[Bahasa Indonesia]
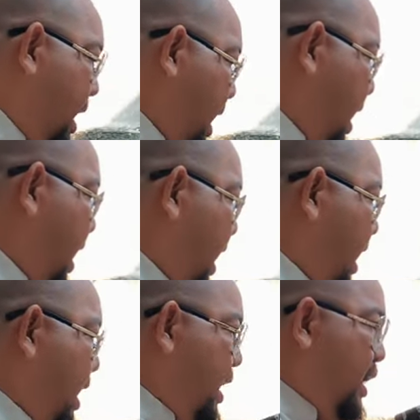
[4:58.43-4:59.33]

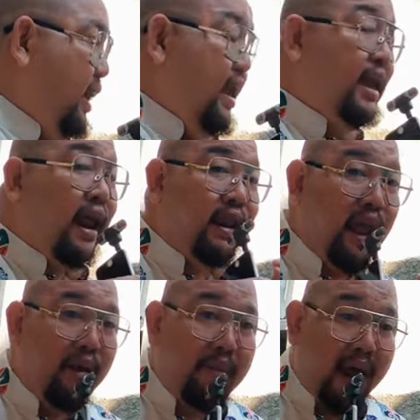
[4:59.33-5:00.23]
nah
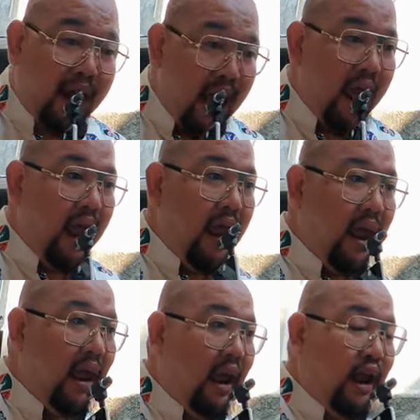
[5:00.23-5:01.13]
ikannya yang mana
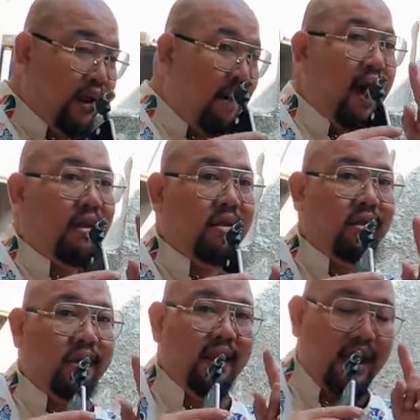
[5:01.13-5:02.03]
kita bahas
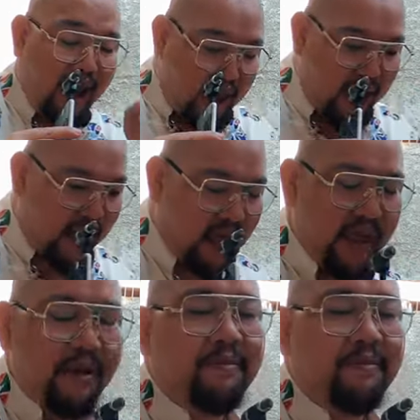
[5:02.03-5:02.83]
yang ini nih